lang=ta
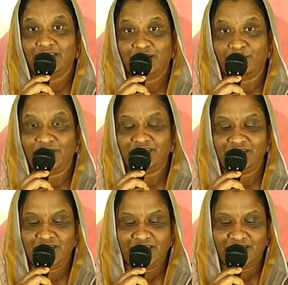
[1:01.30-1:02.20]
நான்
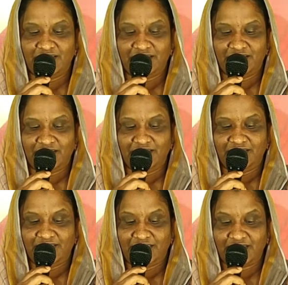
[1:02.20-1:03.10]
மன்றாடிய நாளில்
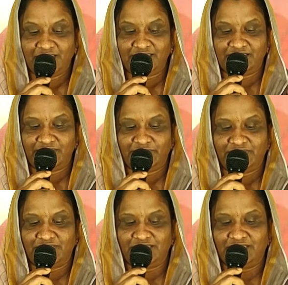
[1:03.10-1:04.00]
எனக்கு
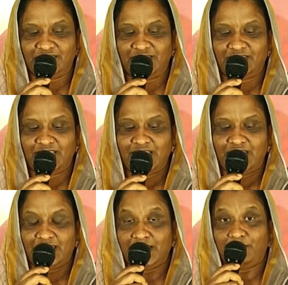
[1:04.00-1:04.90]
செவிசாய்த்தீர்
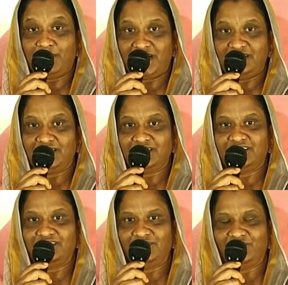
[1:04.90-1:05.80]
என்
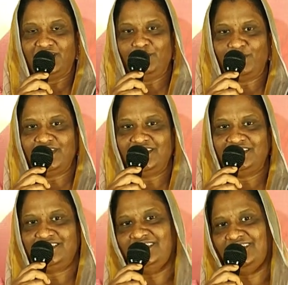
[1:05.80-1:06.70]
மனதிற்கு வலிமை
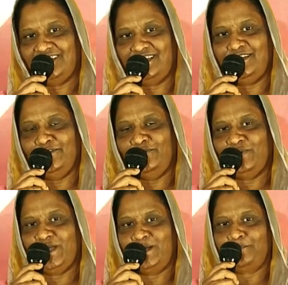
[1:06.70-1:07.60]
அளித்தீர்
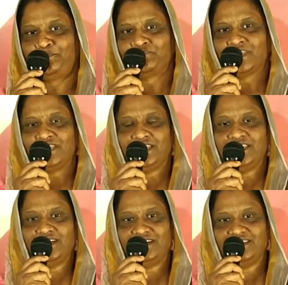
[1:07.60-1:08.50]
ஹலெலூயா
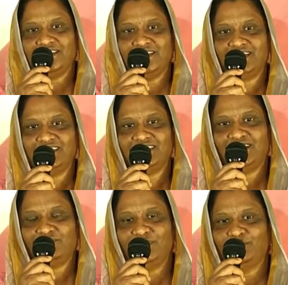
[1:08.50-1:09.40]
இதை எழுதுகிற
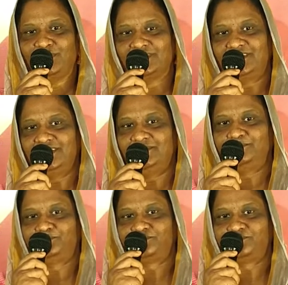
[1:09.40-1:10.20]
தாவீது பக்தன்